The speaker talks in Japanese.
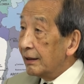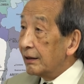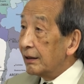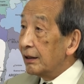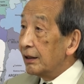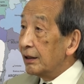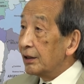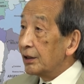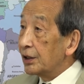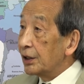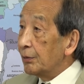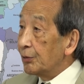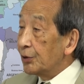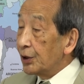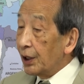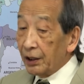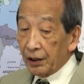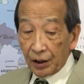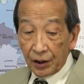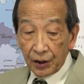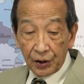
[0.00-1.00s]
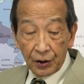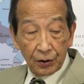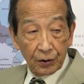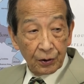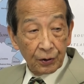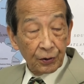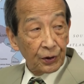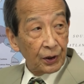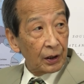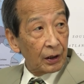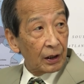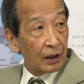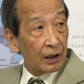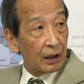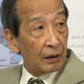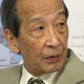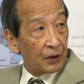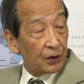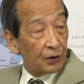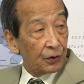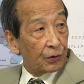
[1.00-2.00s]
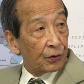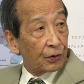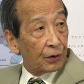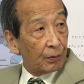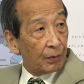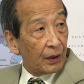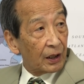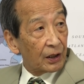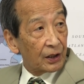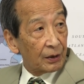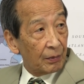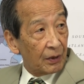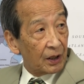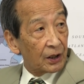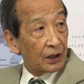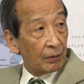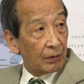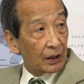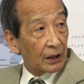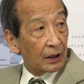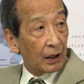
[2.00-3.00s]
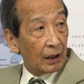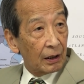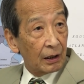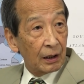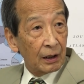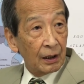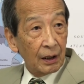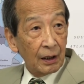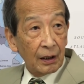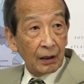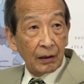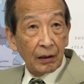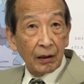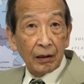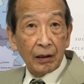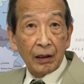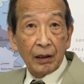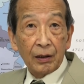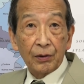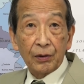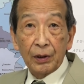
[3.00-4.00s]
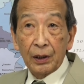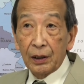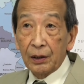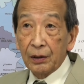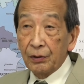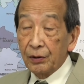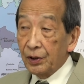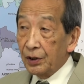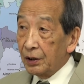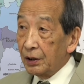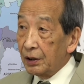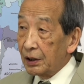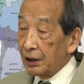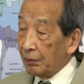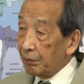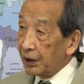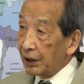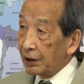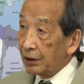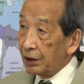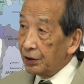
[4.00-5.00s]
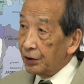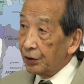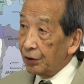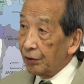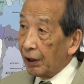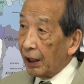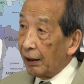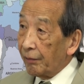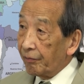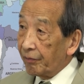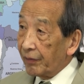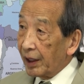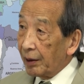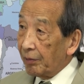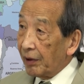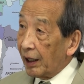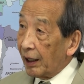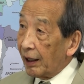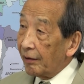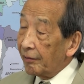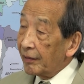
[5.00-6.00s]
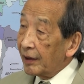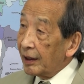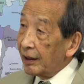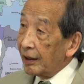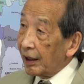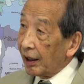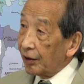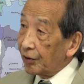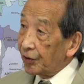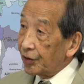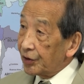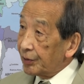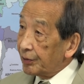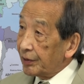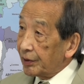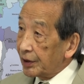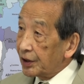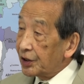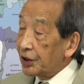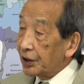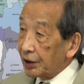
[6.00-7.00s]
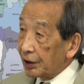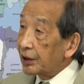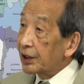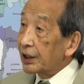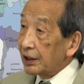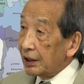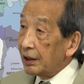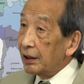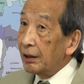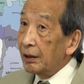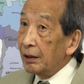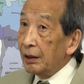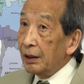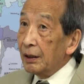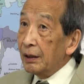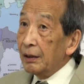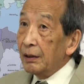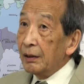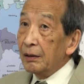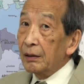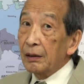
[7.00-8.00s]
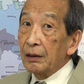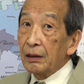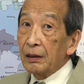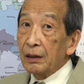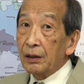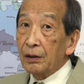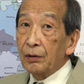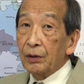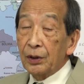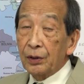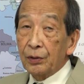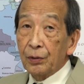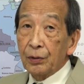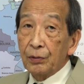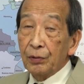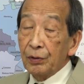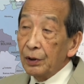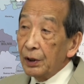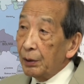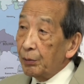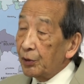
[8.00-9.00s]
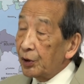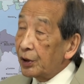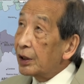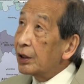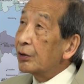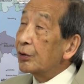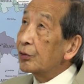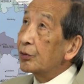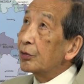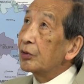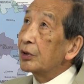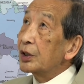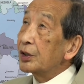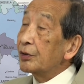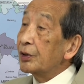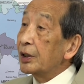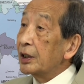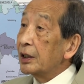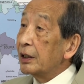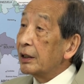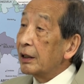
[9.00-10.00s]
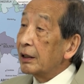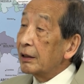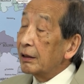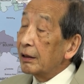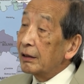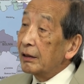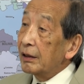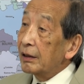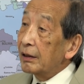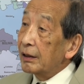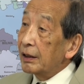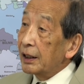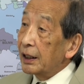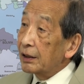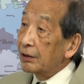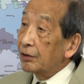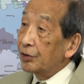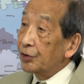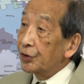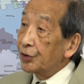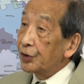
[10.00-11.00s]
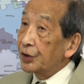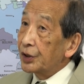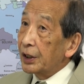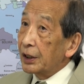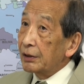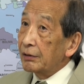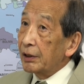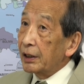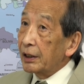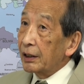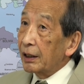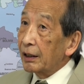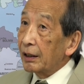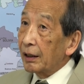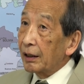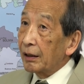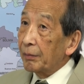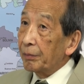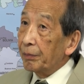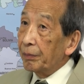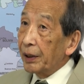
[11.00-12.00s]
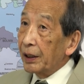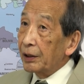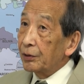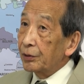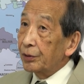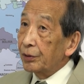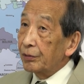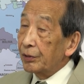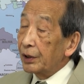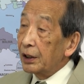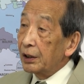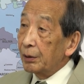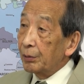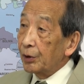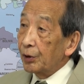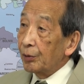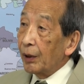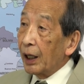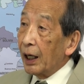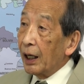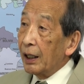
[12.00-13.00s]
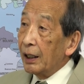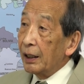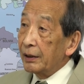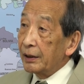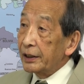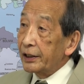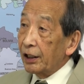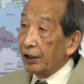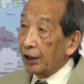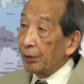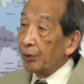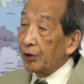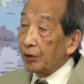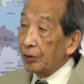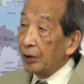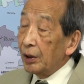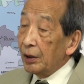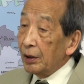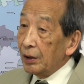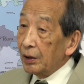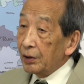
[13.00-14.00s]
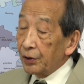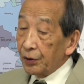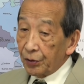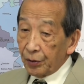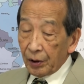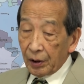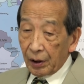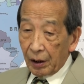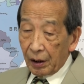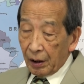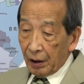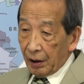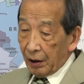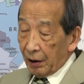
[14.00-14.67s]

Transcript: でしかも新しいの優先的に言えば中国を回し回してますからだから400機のうち300機以はまああの新型機で,、で飛行訓練も、ね、日本と同じぐらいで大体年間150時間ぐらいだからパイロットの連でもまあみたいなもんそうするとね